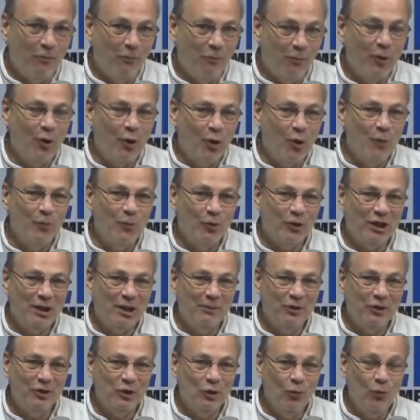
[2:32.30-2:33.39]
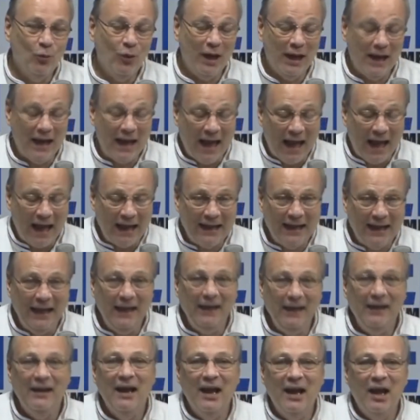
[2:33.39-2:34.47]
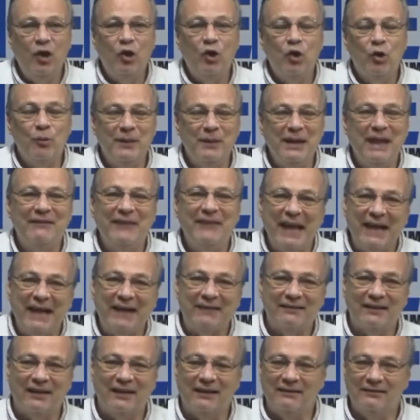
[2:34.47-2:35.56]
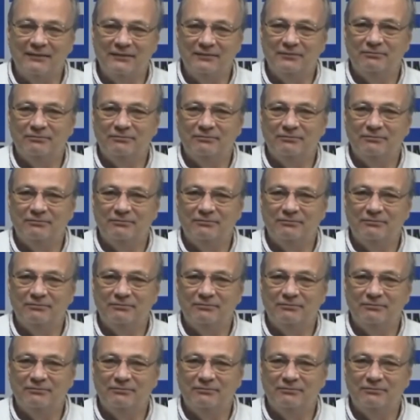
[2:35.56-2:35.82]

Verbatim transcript: por el comportamiento de Bukele. Aquí, economía abierta,